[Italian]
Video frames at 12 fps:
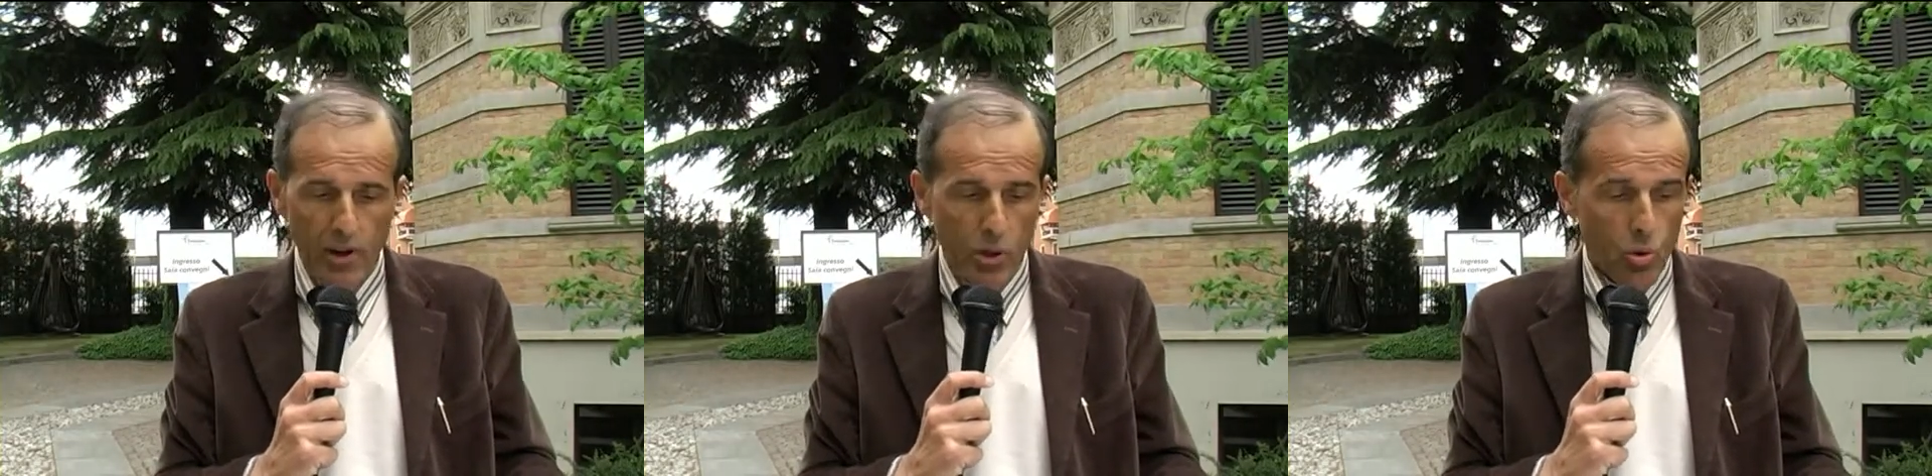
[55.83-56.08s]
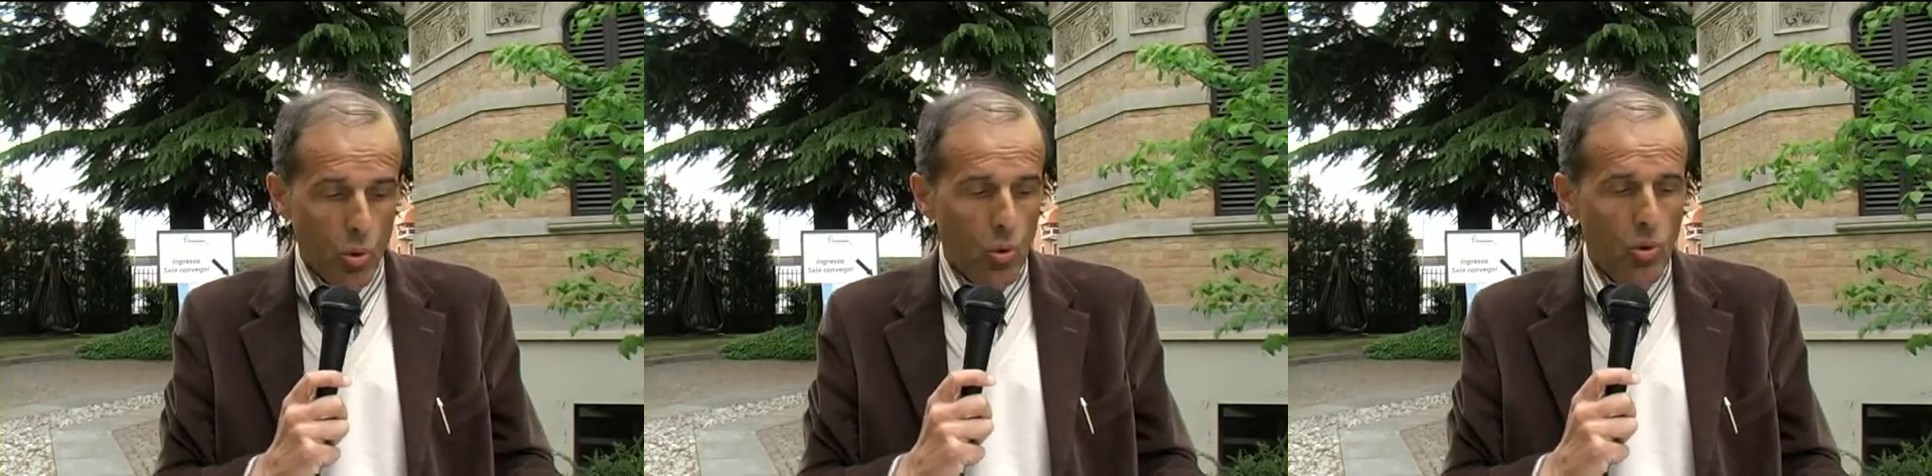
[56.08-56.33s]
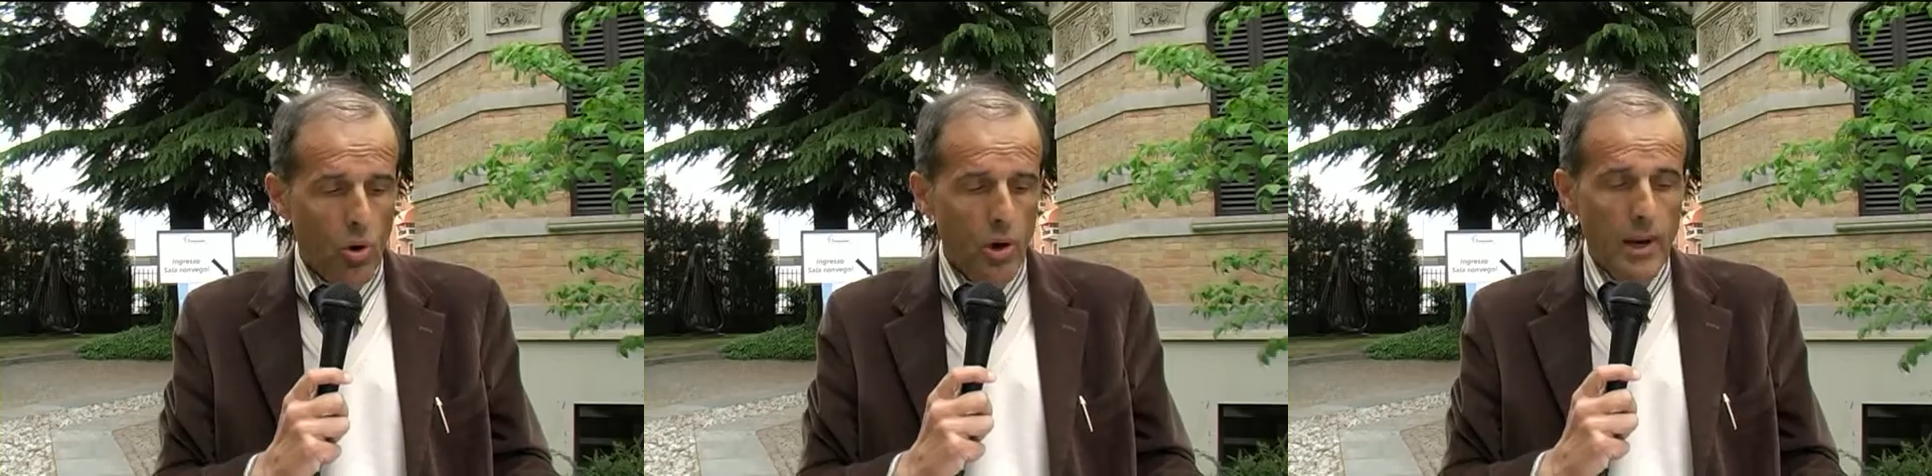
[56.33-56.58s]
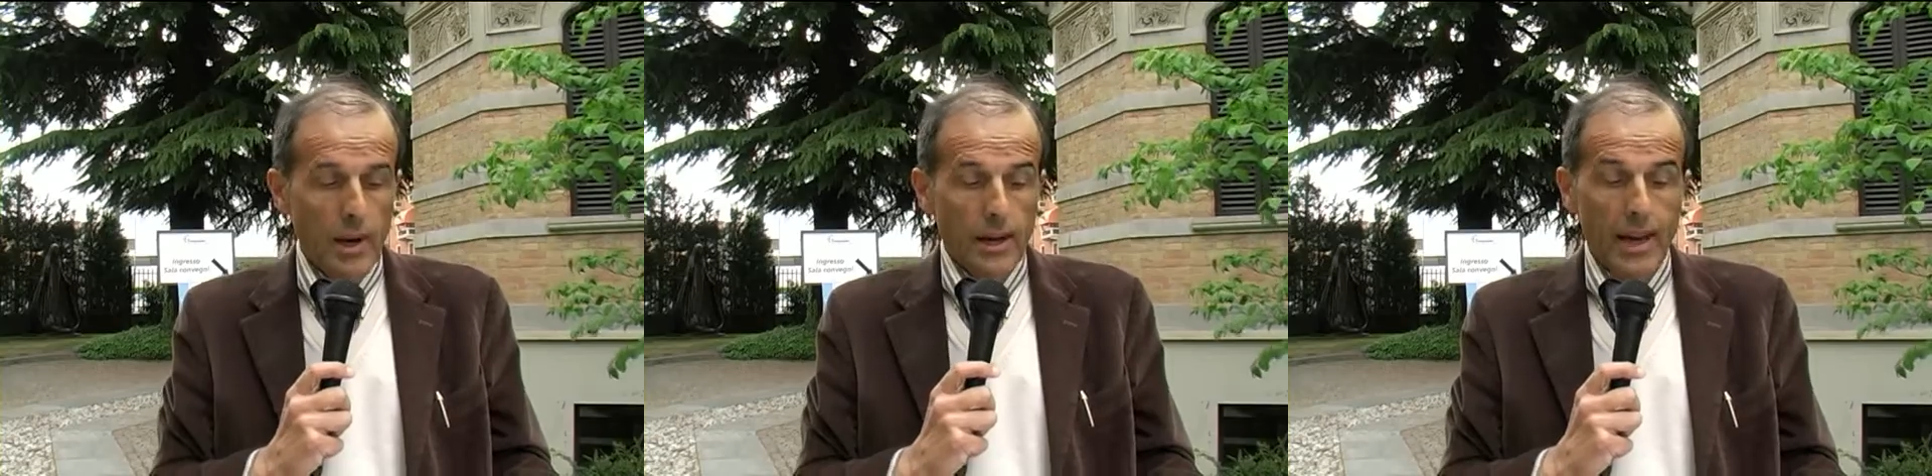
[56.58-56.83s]
21
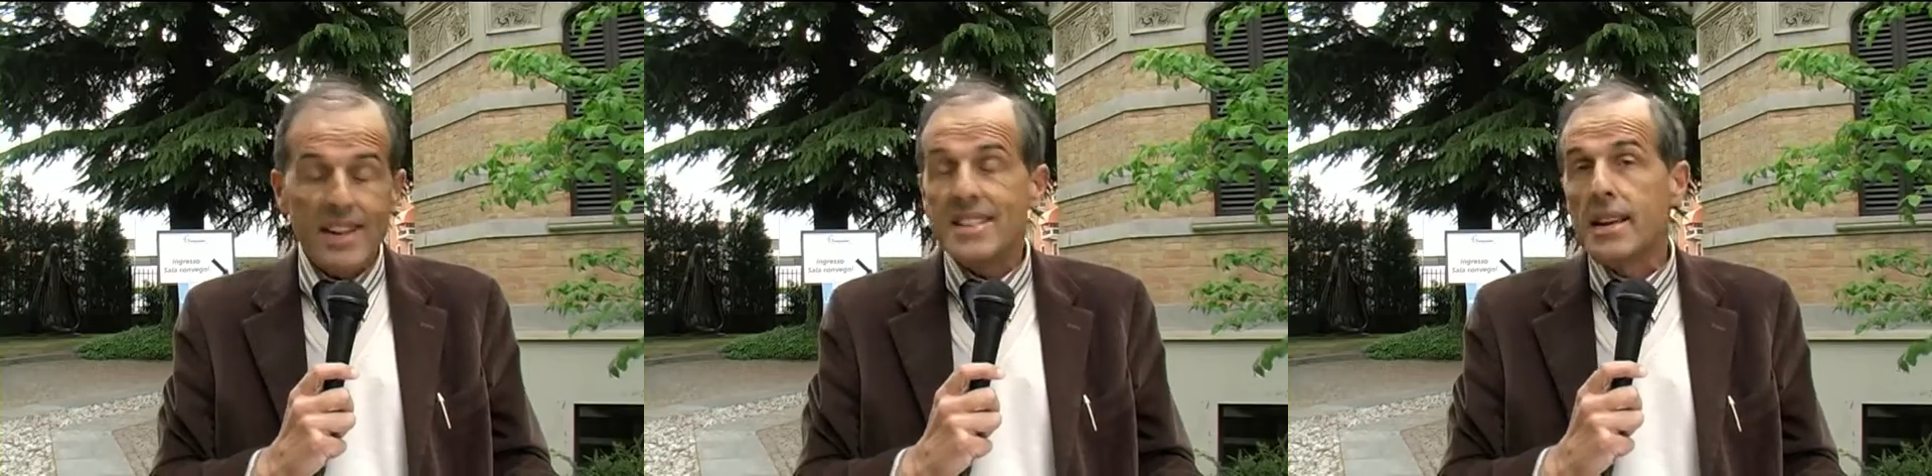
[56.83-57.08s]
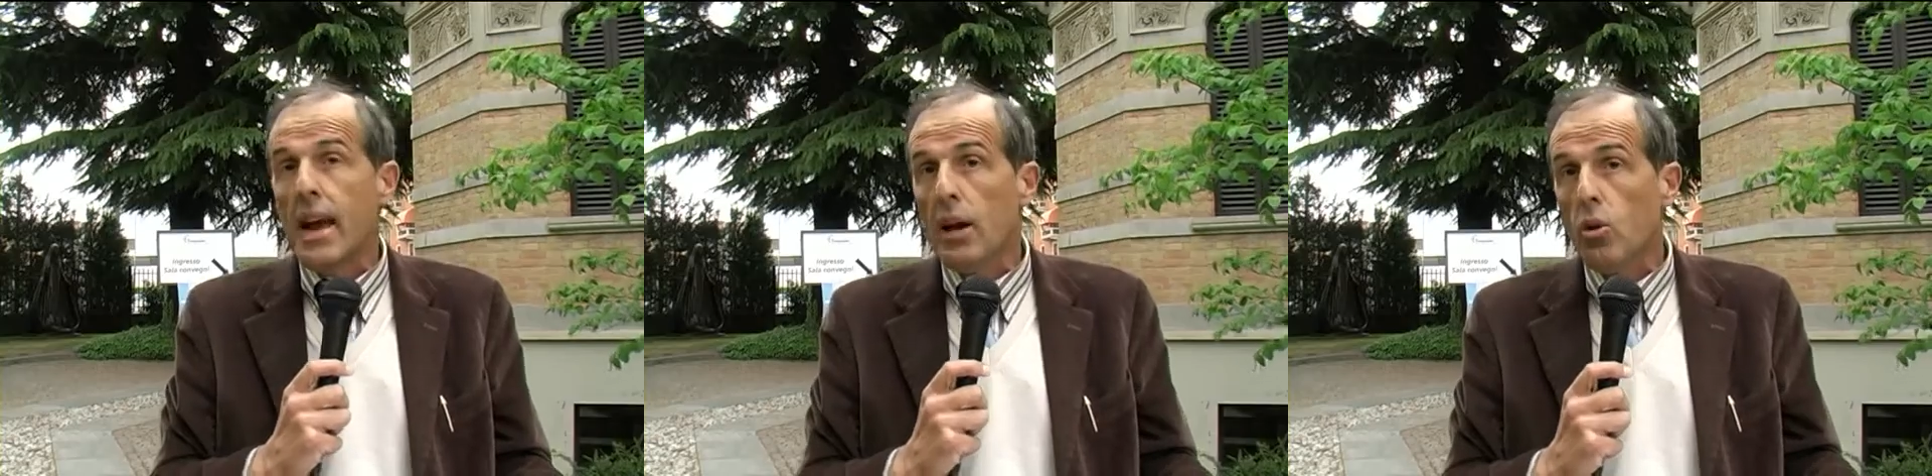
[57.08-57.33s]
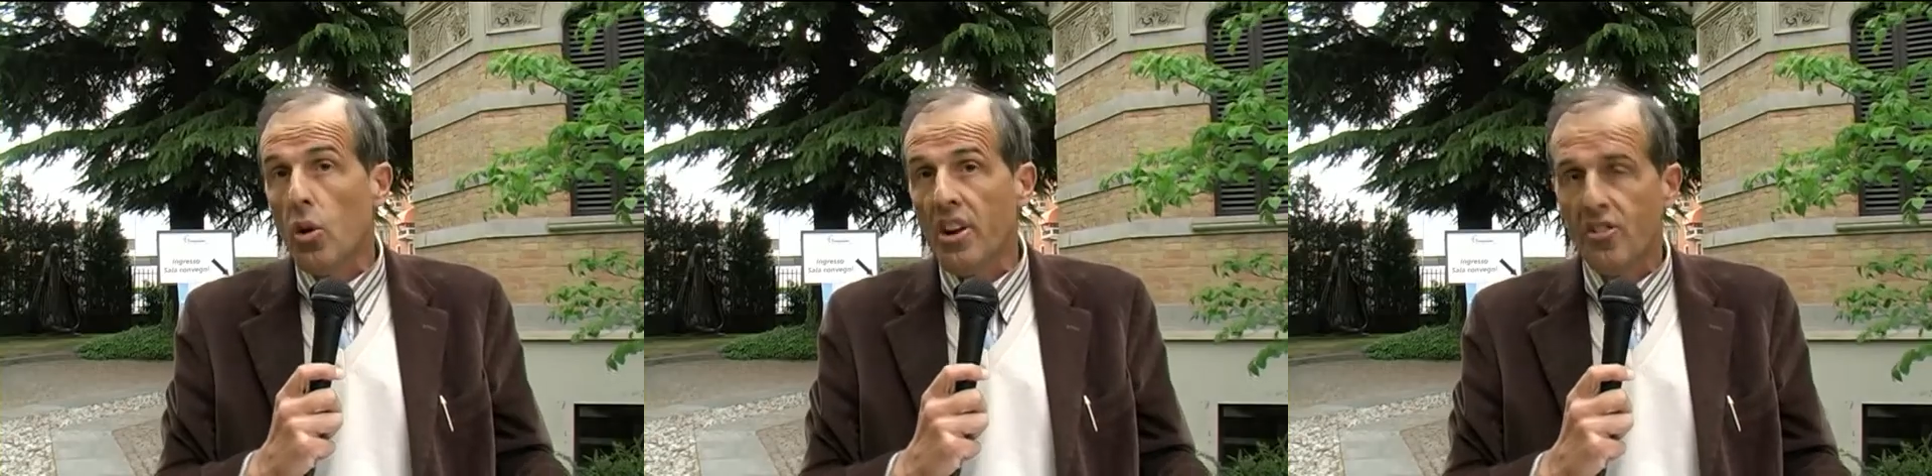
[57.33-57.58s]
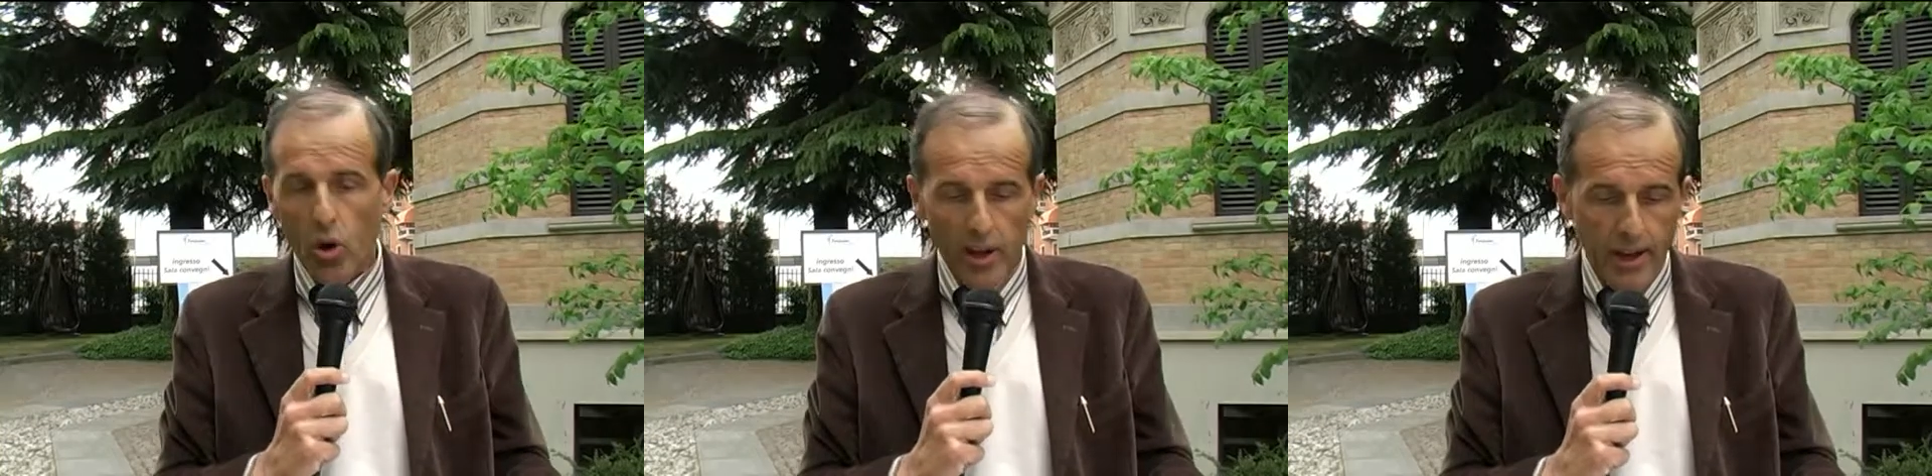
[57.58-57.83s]
che ha segnato la storia